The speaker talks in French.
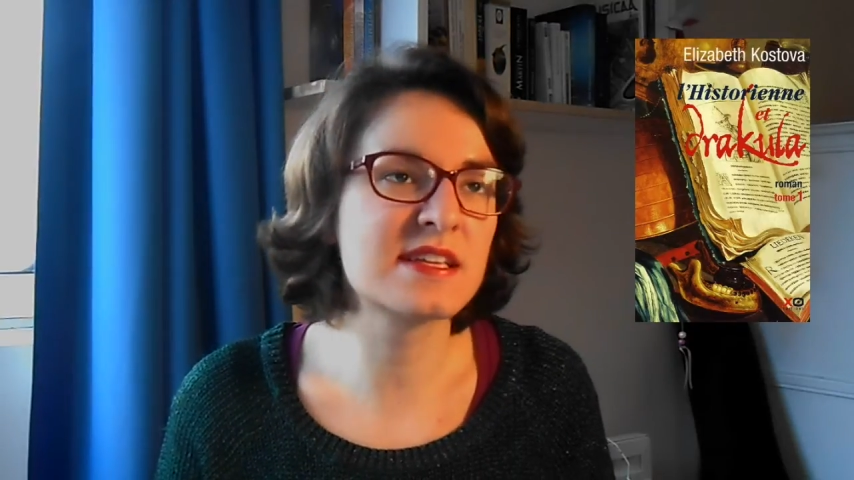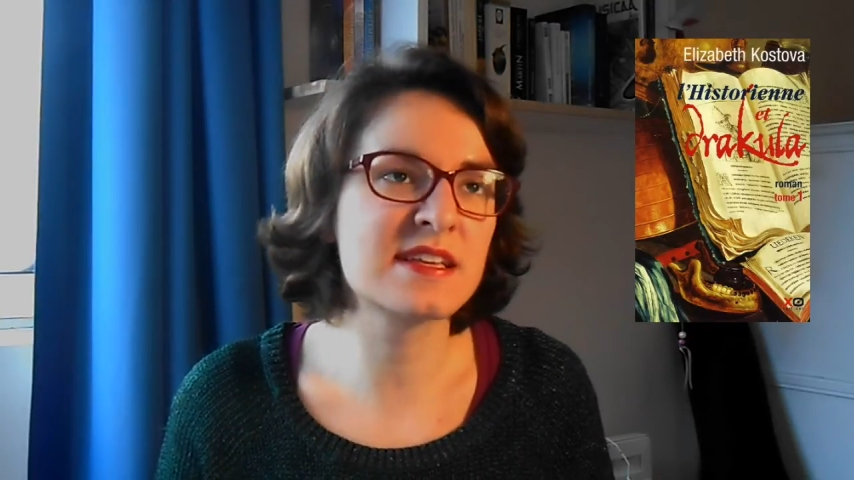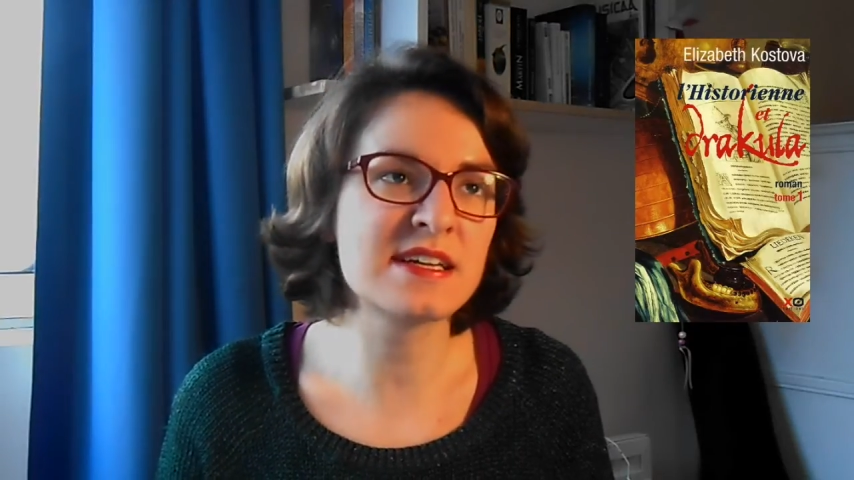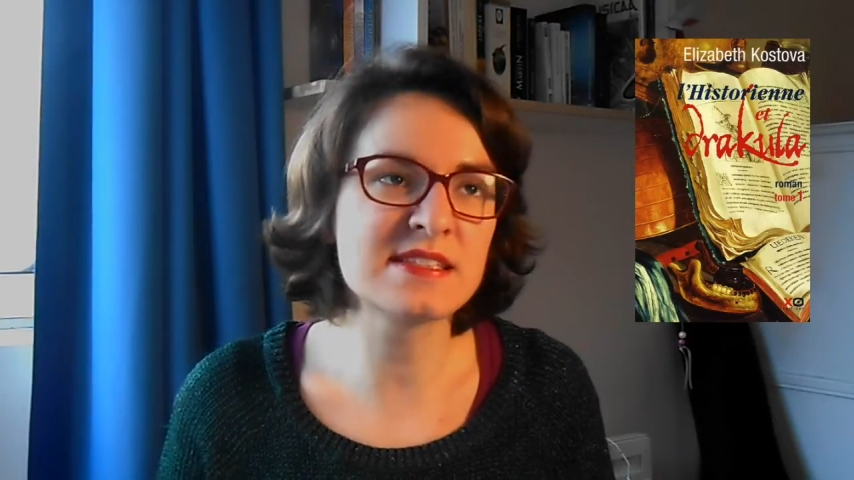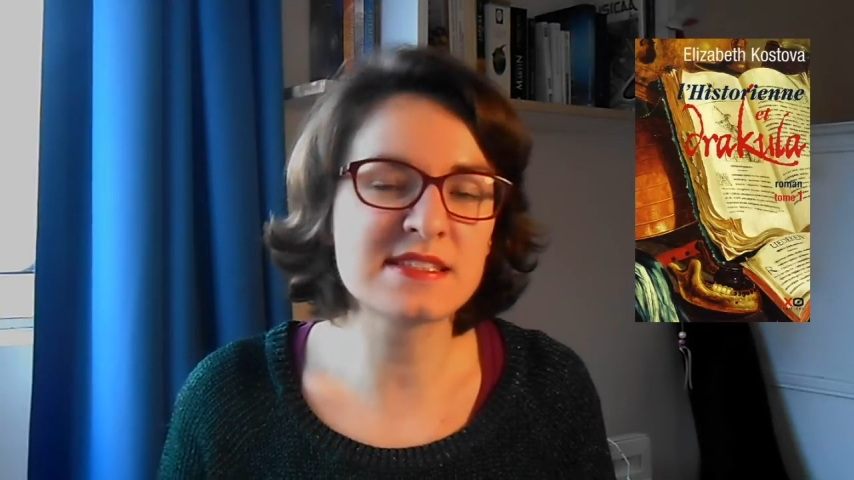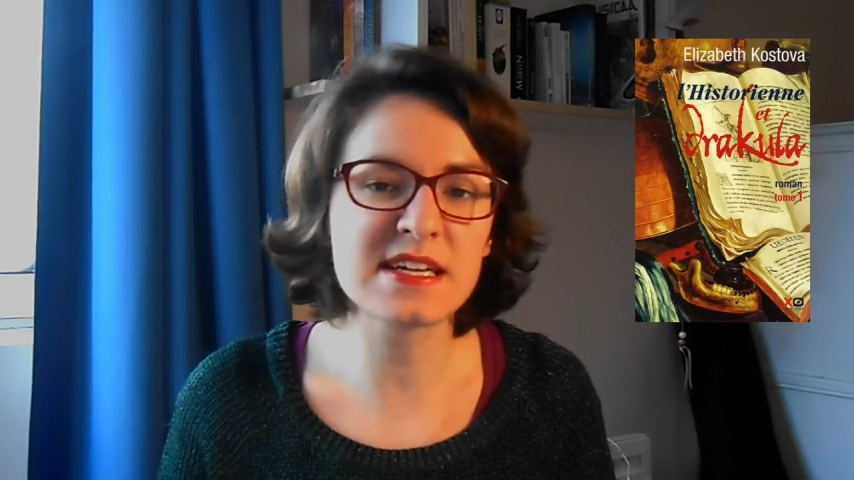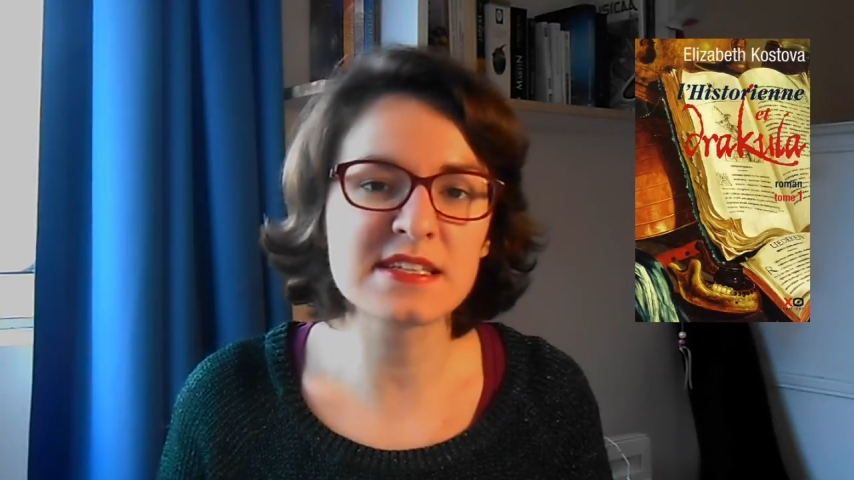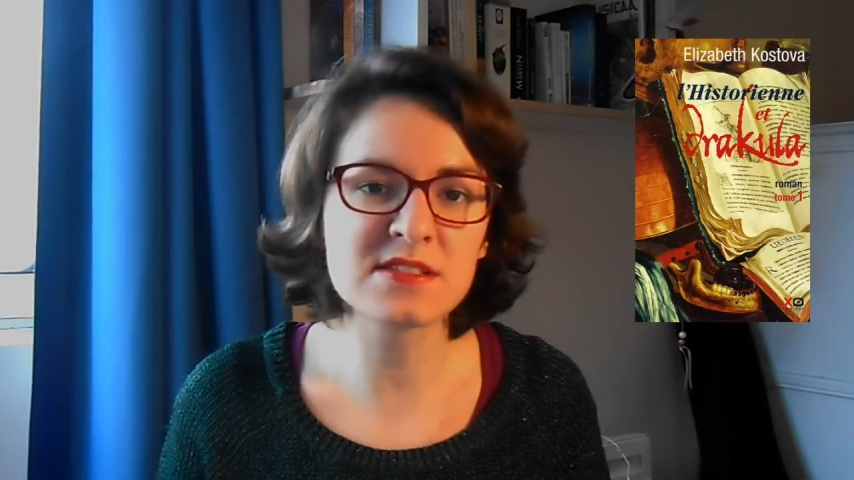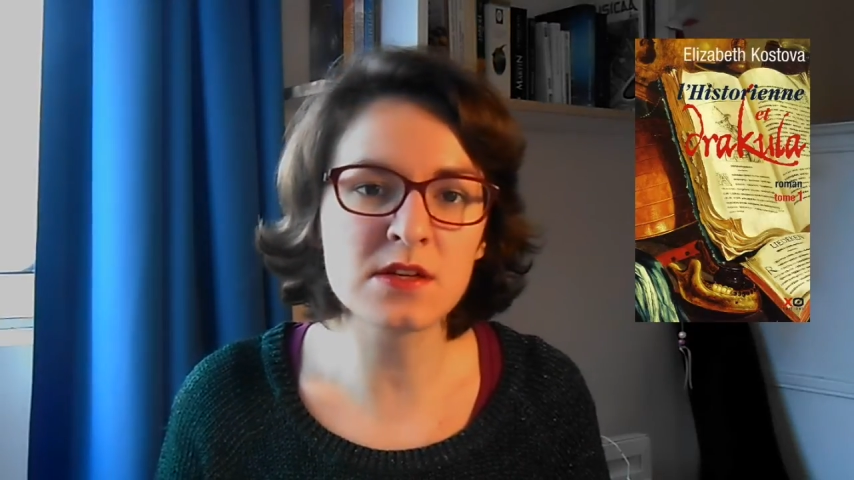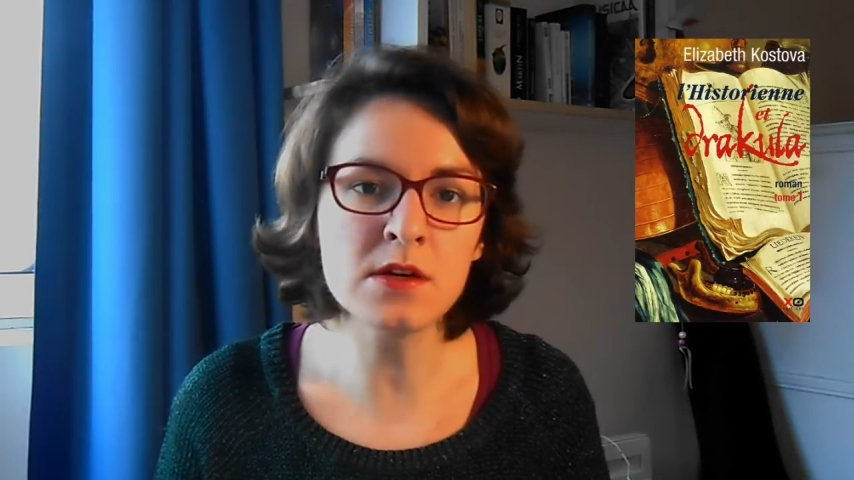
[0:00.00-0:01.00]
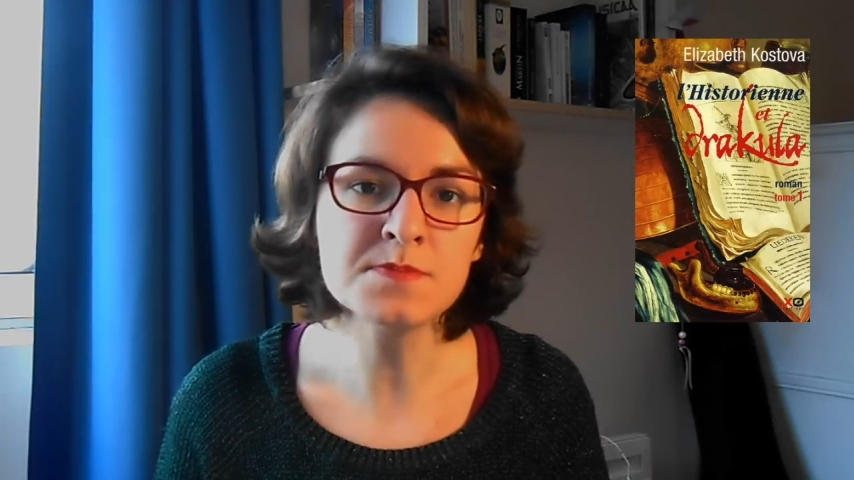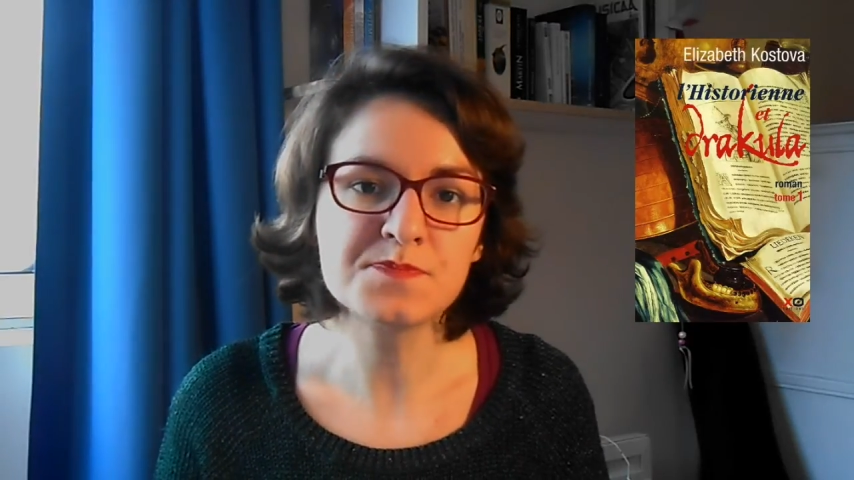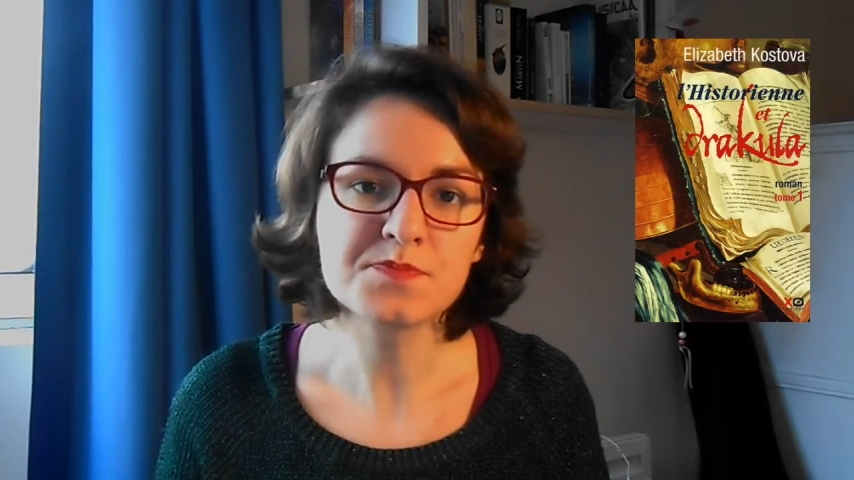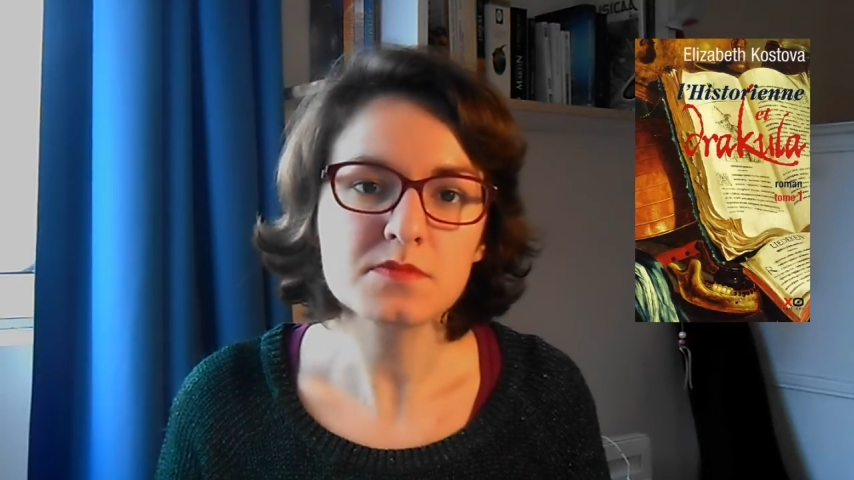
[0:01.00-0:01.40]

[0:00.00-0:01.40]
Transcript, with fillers: qui est très intéressant,